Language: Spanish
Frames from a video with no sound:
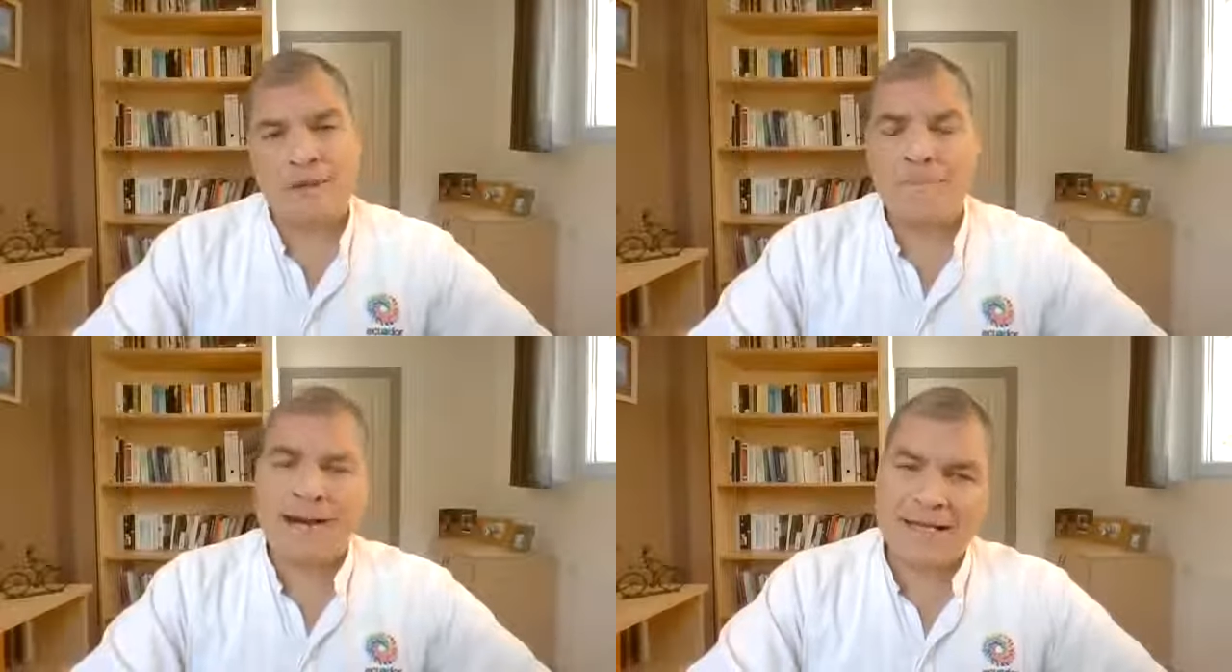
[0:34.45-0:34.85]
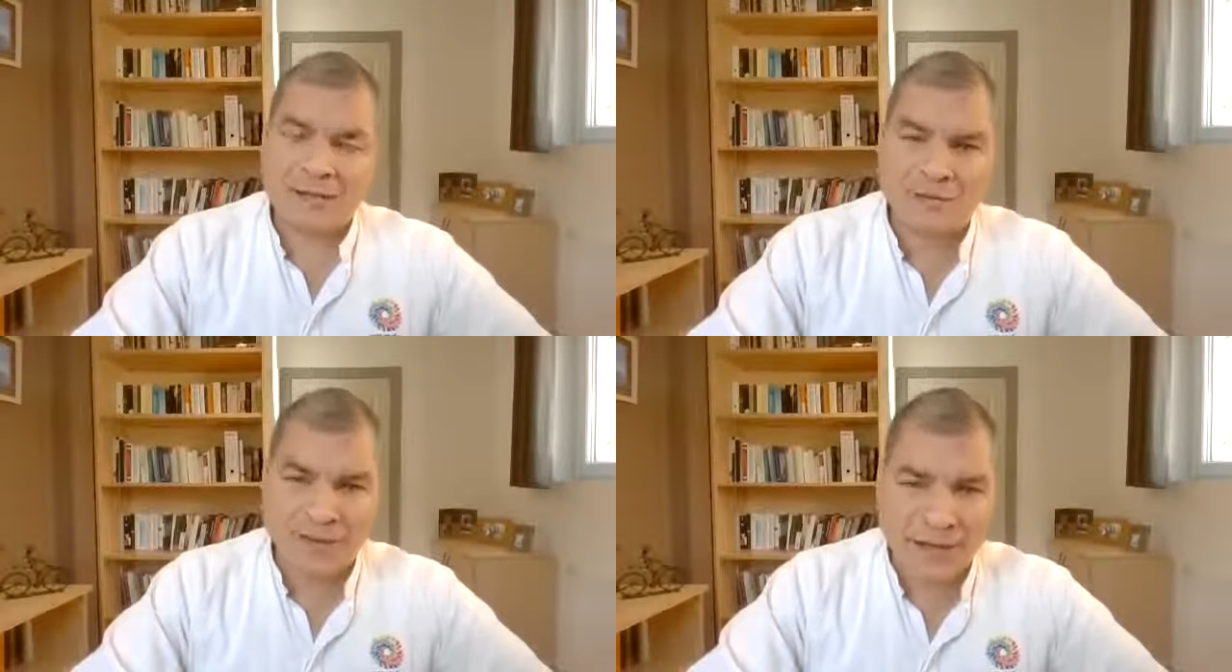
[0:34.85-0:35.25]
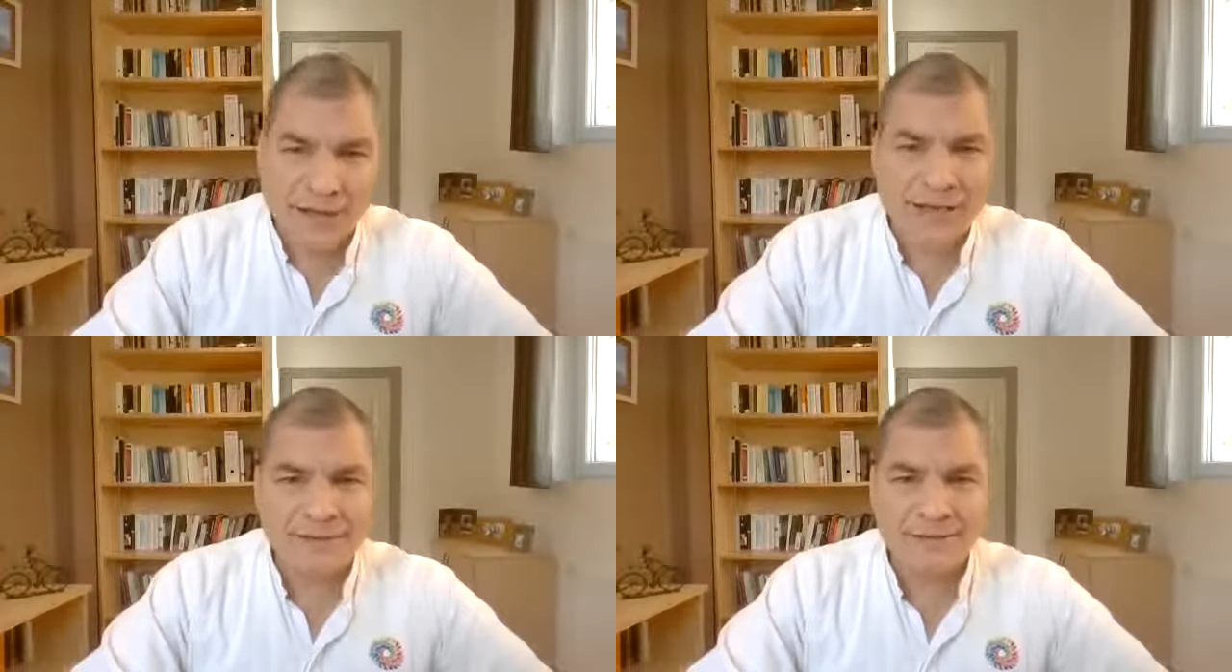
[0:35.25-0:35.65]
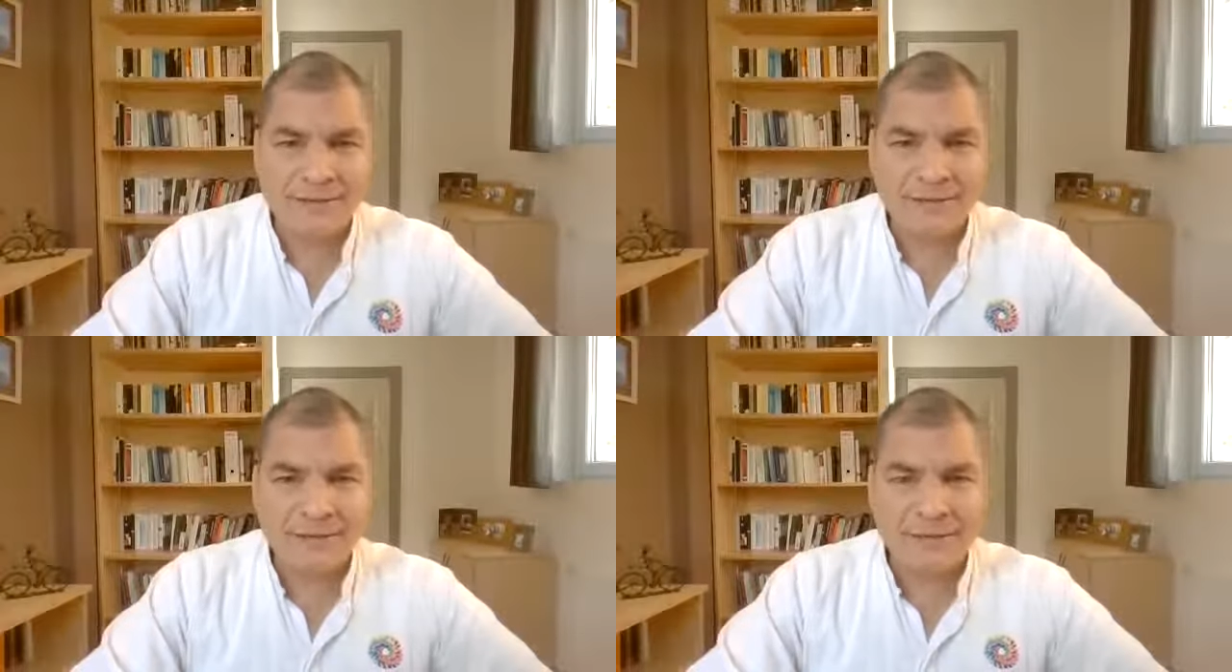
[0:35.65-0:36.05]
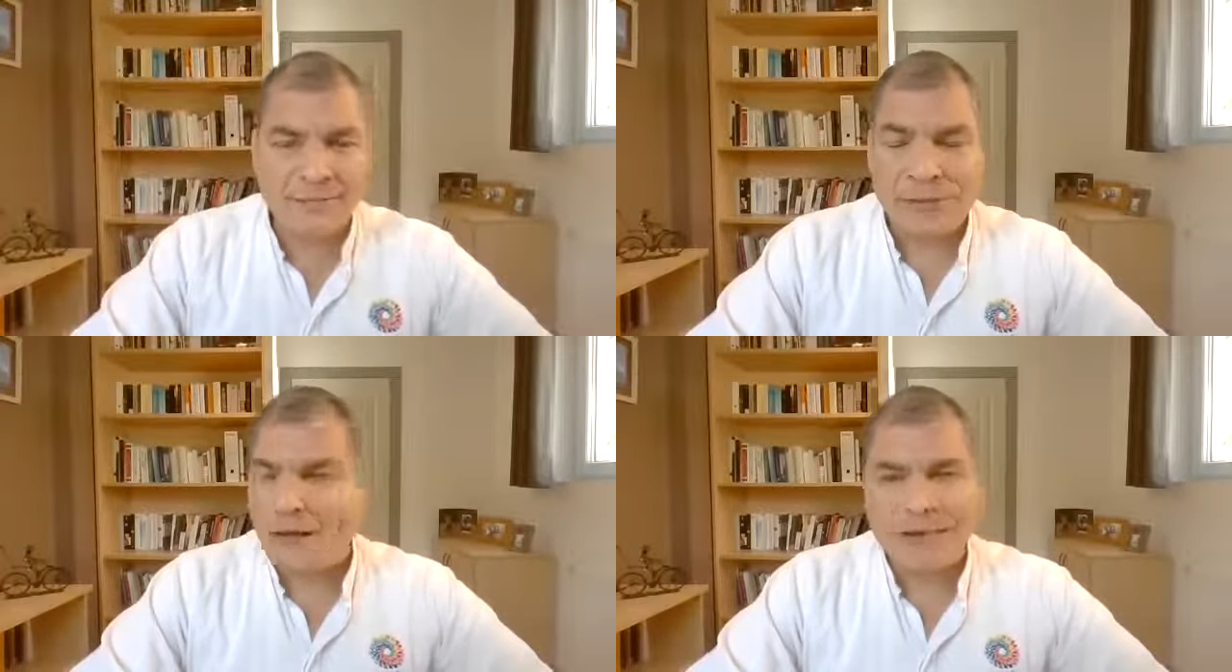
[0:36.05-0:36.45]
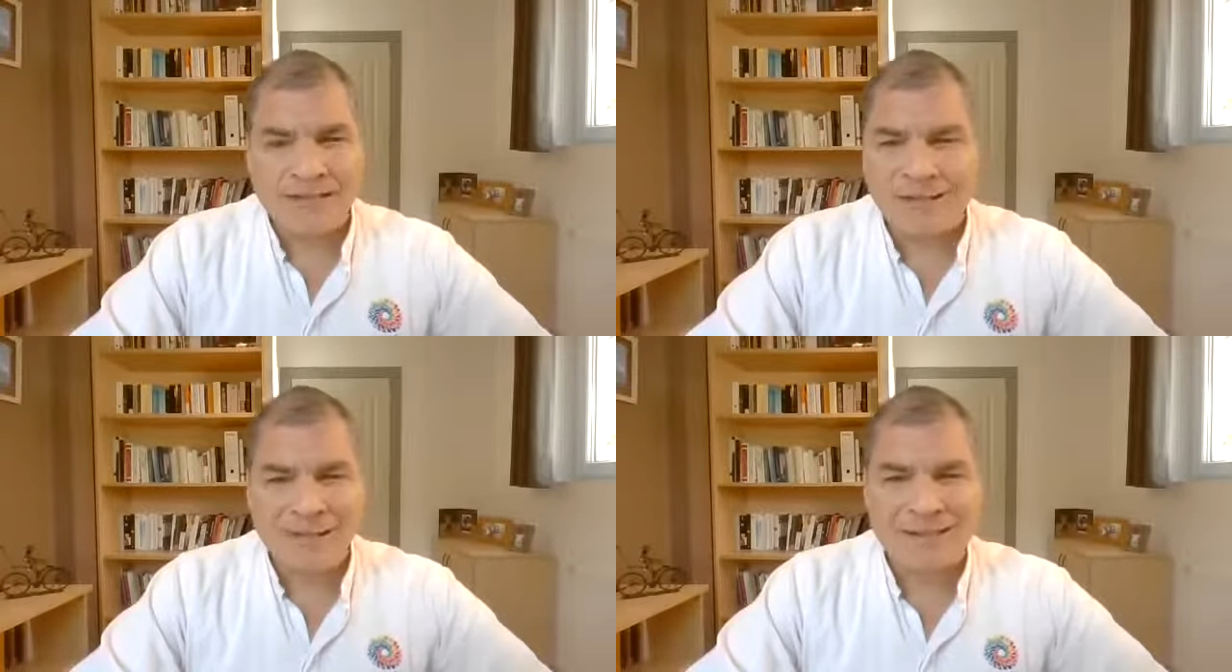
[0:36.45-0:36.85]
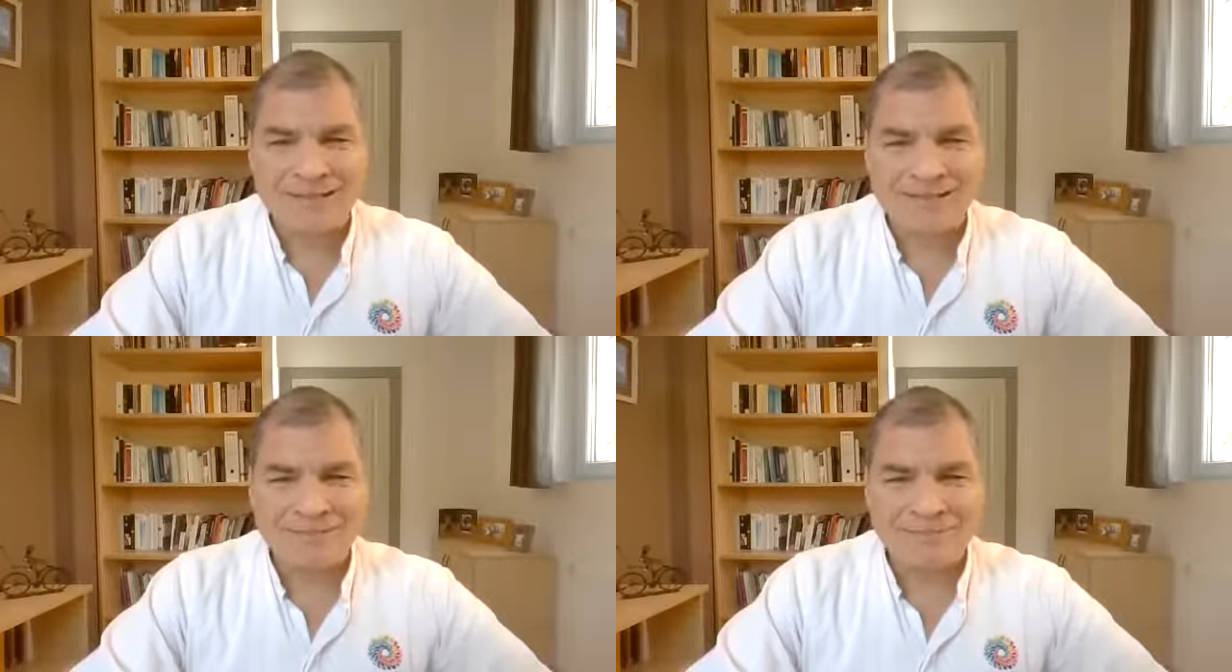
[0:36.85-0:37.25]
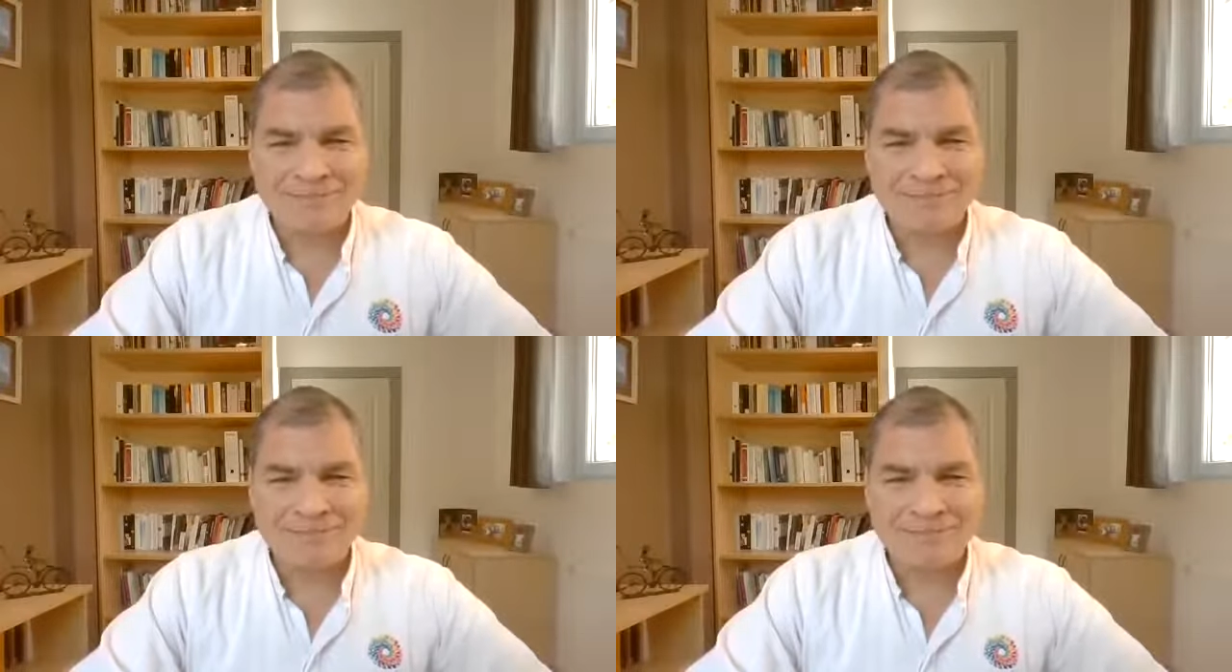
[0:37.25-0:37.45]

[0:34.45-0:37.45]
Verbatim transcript: en paraísos fiscales. Pero no desanimarse.